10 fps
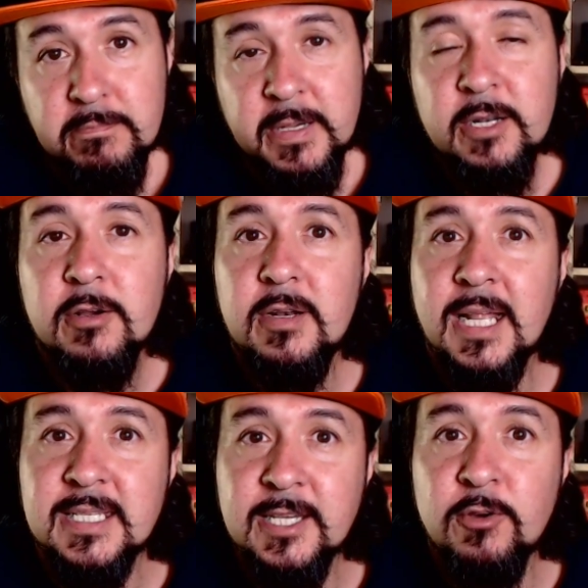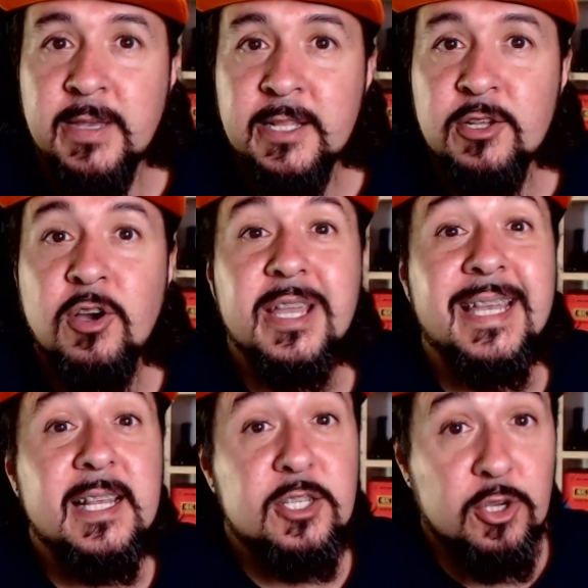pero la sigo viendo
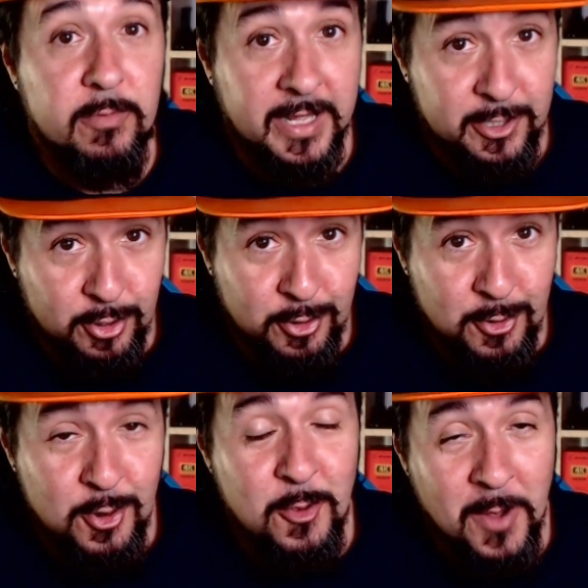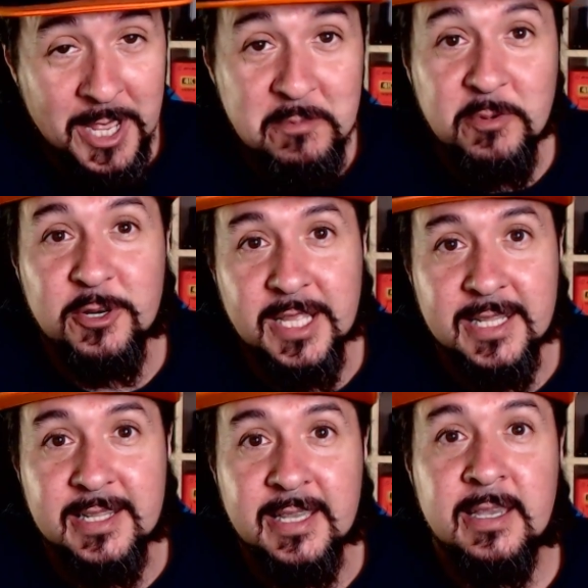y sobre todo, lo más
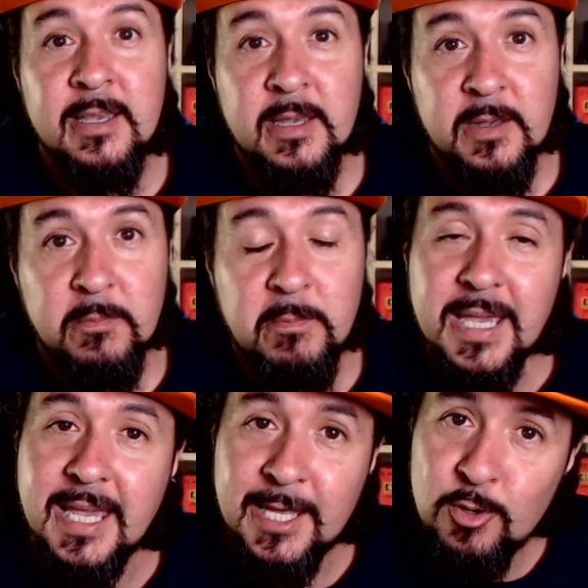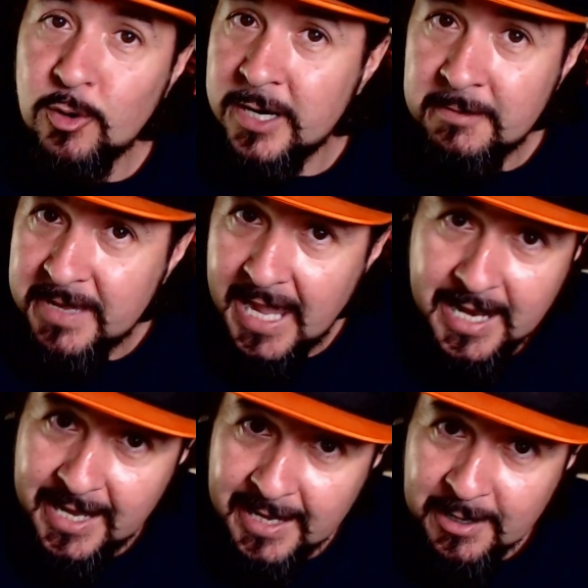importante, me quedo con el
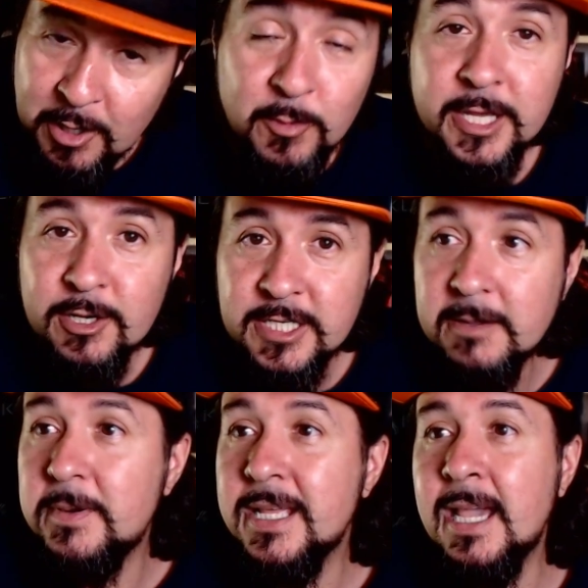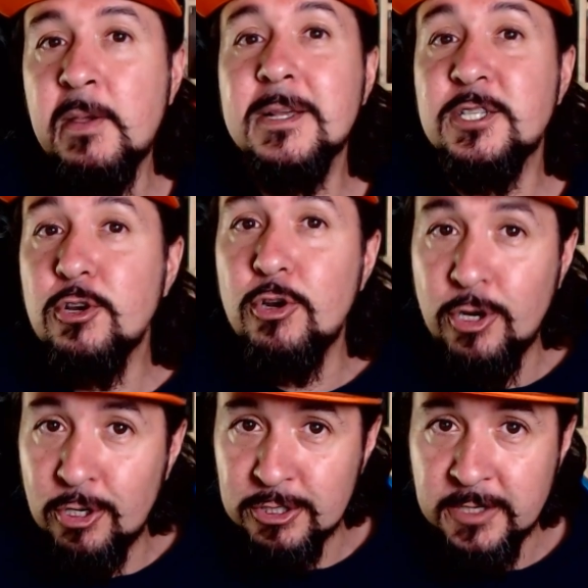viaje. Como digo siempre, ya me pasó con
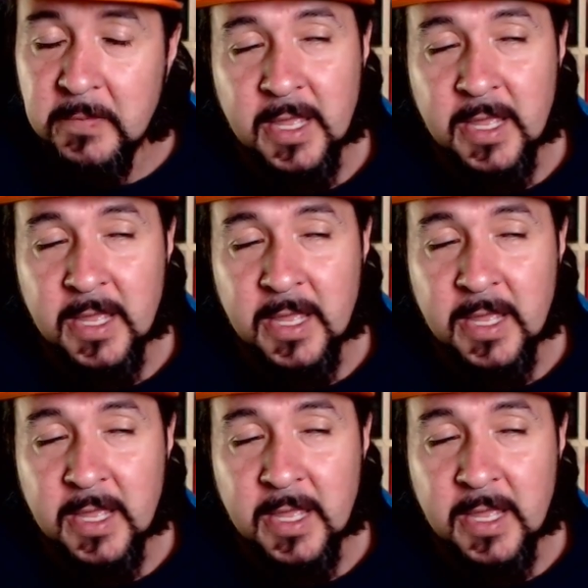Lost.